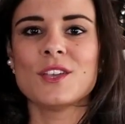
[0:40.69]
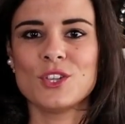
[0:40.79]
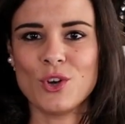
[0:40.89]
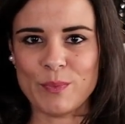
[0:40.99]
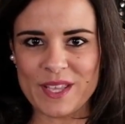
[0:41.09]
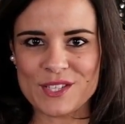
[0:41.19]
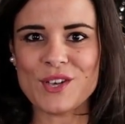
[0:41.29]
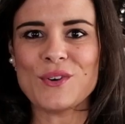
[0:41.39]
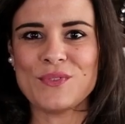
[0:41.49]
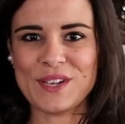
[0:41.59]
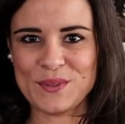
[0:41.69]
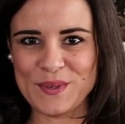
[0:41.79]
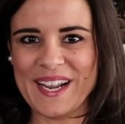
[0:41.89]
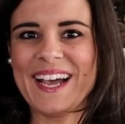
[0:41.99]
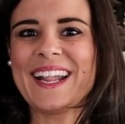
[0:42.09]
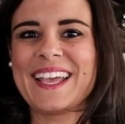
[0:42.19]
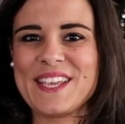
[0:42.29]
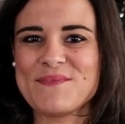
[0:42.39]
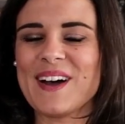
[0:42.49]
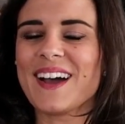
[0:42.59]
Yo pienso facturar
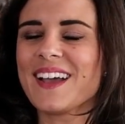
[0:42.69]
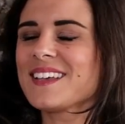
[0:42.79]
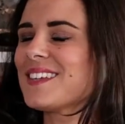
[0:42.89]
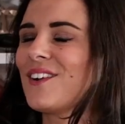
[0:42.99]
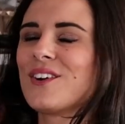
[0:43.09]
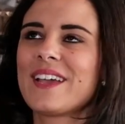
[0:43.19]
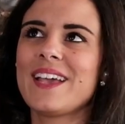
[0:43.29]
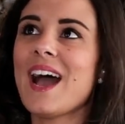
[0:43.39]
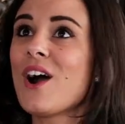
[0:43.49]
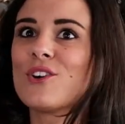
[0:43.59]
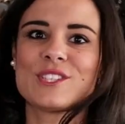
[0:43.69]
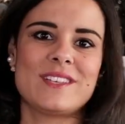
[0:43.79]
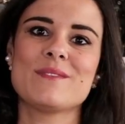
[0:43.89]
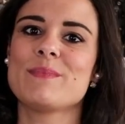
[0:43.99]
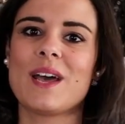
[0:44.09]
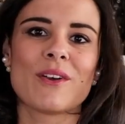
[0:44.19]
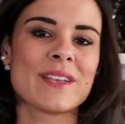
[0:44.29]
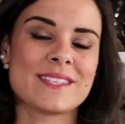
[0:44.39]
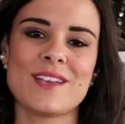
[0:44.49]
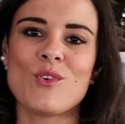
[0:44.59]
equipaje, es algo que hago siempre,
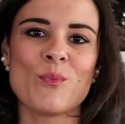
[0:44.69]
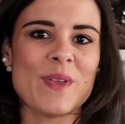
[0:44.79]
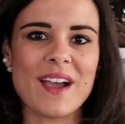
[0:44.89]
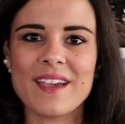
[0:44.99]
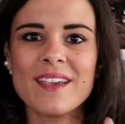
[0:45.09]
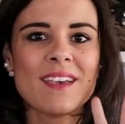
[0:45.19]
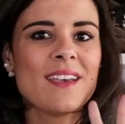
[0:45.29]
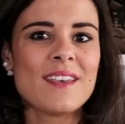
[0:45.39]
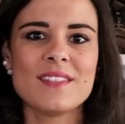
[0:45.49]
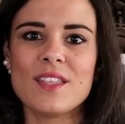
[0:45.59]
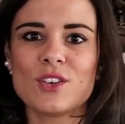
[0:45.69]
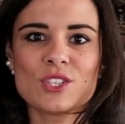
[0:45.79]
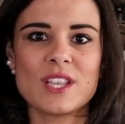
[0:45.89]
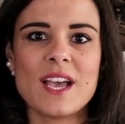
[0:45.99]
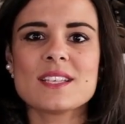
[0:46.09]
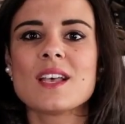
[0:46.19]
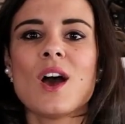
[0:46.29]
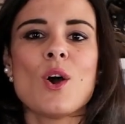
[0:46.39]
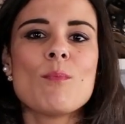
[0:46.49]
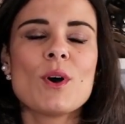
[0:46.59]
aunque sea un viaje de dos días,
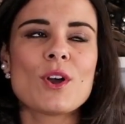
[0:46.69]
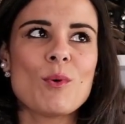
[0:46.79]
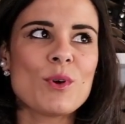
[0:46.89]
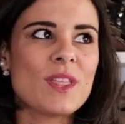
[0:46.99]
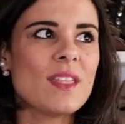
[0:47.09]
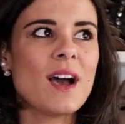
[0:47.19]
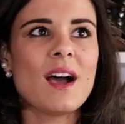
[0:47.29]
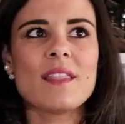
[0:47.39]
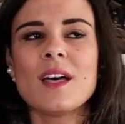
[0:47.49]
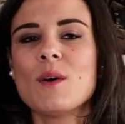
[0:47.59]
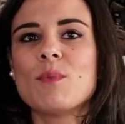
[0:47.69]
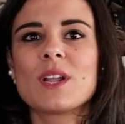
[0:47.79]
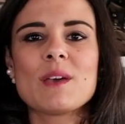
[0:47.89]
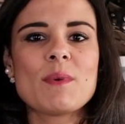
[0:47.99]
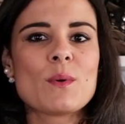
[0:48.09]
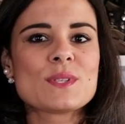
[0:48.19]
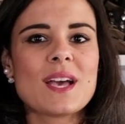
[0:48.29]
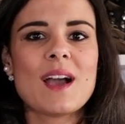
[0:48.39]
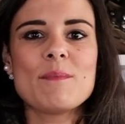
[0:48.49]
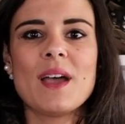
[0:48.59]
por comodidad, porque me
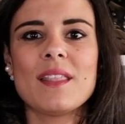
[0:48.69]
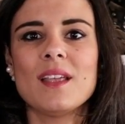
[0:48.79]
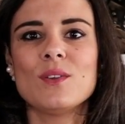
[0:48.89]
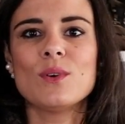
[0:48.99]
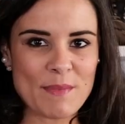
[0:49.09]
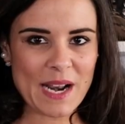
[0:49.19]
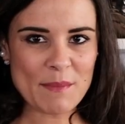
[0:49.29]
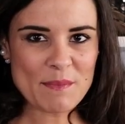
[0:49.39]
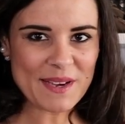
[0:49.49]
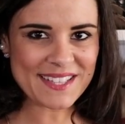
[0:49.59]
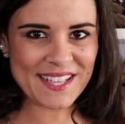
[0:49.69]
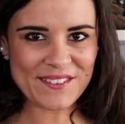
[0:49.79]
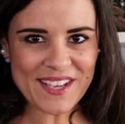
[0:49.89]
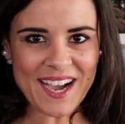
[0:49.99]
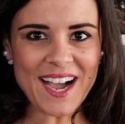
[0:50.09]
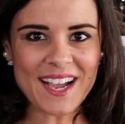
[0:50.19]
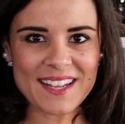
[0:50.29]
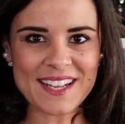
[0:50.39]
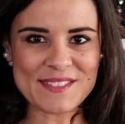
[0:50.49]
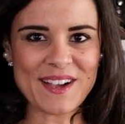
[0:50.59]
gusta cambiar de look. Para mí parte de
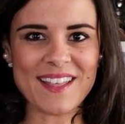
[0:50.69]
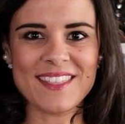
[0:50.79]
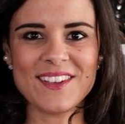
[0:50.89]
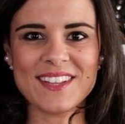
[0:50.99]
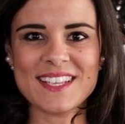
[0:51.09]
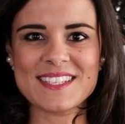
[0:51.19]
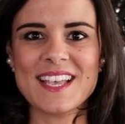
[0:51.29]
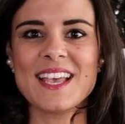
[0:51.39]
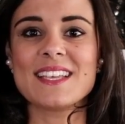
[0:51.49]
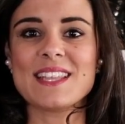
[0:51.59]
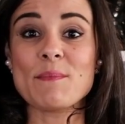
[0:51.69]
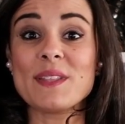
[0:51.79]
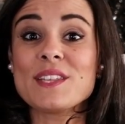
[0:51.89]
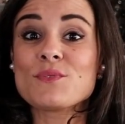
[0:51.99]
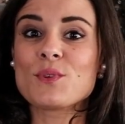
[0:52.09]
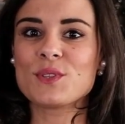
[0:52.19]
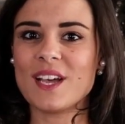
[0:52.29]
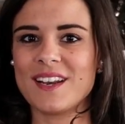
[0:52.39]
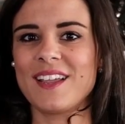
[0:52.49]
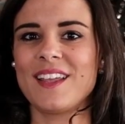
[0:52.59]
viajar y las vacaciones es también
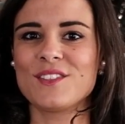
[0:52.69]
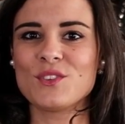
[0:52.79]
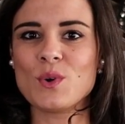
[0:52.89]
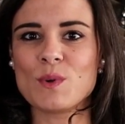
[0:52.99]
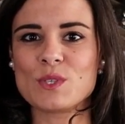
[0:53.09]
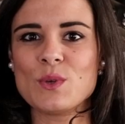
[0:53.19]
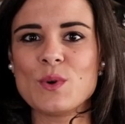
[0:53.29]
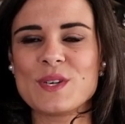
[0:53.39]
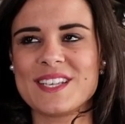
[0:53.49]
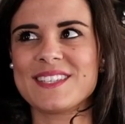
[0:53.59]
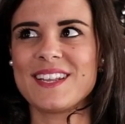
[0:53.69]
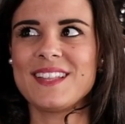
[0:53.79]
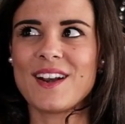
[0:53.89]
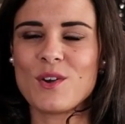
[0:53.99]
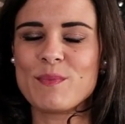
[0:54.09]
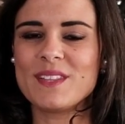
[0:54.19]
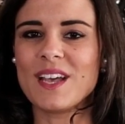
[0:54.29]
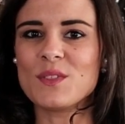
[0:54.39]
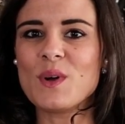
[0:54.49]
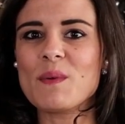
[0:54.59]
disfrutar creando nuevos looks, estrenar
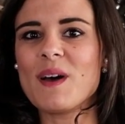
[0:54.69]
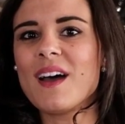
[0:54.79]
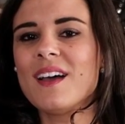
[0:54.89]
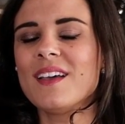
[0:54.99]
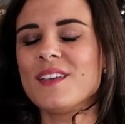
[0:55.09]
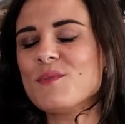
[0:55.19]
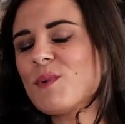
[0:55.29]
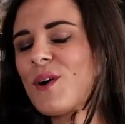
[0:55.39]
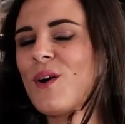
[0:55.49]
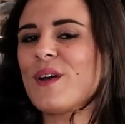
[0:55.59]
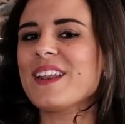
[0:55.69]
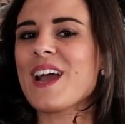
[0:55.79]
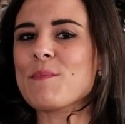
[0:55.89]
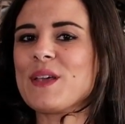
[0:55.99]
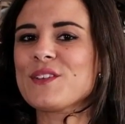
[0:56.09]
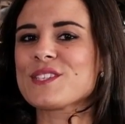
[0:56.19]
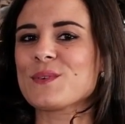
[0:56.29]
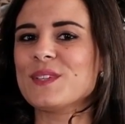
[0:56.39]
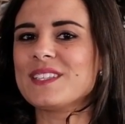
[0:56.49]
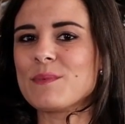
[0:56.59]
ropita nueva y un poco ir cambiando
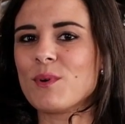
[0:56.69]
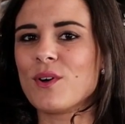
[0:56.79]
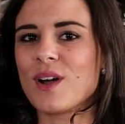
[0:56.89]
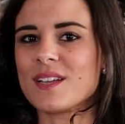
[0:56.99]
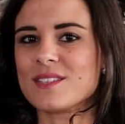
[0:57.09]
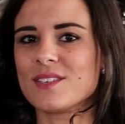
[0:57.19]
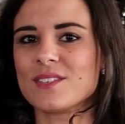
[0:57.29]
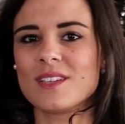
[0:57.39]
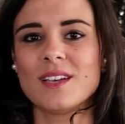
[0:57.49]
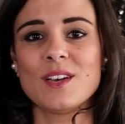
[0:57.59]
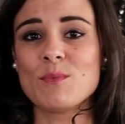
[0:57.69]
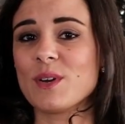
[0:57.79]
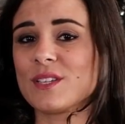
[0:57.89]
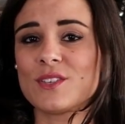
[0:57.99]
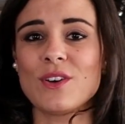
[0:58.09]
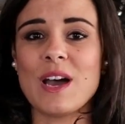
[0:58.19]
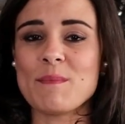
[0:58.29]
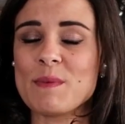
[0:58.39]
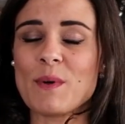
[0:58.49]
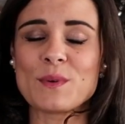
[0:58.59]
según el tipo de ocasión. Por eso a
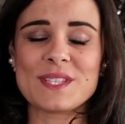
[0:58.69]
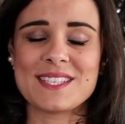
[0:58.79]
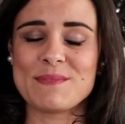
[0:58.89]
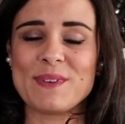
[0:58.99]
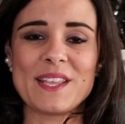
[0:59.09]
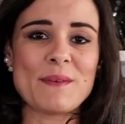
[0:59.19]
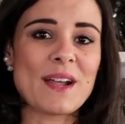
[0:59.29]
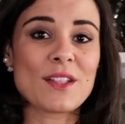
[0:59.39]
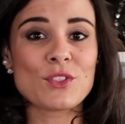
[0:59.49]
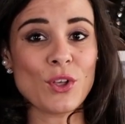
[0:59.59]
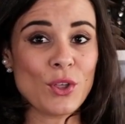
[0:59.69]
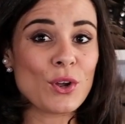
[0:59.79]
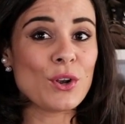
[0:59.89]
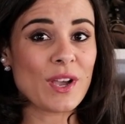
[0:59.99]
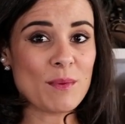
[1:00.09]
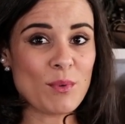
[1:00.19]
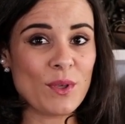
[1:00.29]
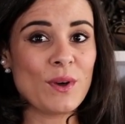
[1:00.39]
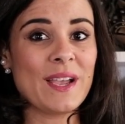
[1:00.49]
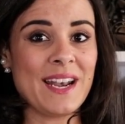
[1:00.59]
mí me gusta siempre llevar todo lo que
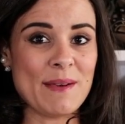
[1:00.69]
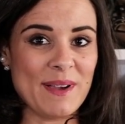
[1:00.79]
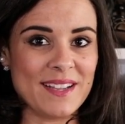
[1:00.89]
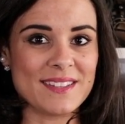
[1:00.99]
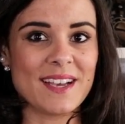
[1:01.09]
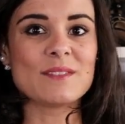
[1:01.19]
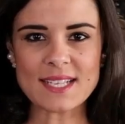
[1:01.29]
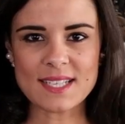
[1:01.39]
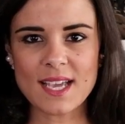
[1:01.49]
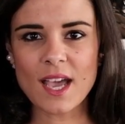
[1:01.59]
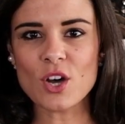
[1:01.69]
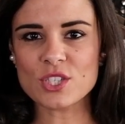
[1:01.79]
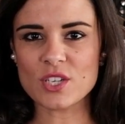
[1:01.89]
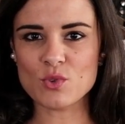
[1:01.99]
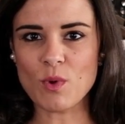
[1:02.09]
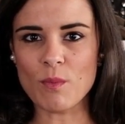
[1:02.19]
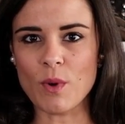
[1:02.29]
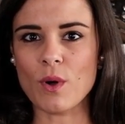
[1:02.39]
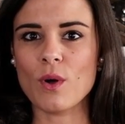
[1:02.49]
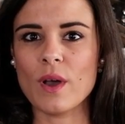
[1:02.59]
puedo en la maleta. Así que os resumo un
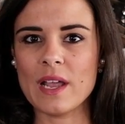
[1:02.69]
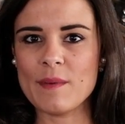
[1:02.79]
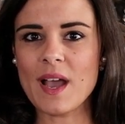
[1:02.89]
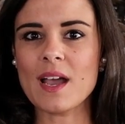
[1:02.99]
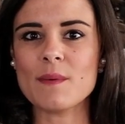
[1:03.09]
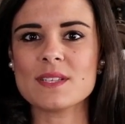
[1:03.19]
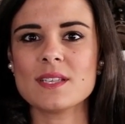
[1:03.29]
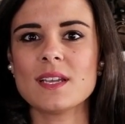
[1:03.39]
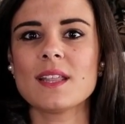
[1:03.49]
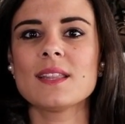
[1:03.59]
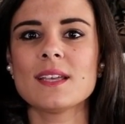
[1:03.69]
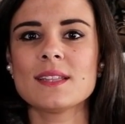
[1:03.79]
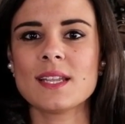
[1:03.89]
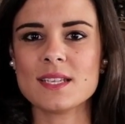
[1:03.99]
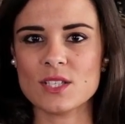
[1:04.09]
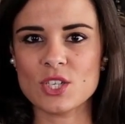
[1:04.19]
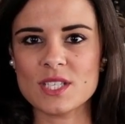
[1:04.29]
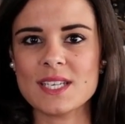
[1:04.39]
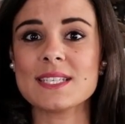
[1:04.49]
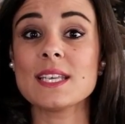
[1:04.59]
poco. El viaje va a ser de tres
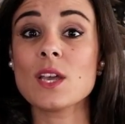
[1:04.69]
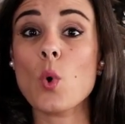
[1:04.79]
noches y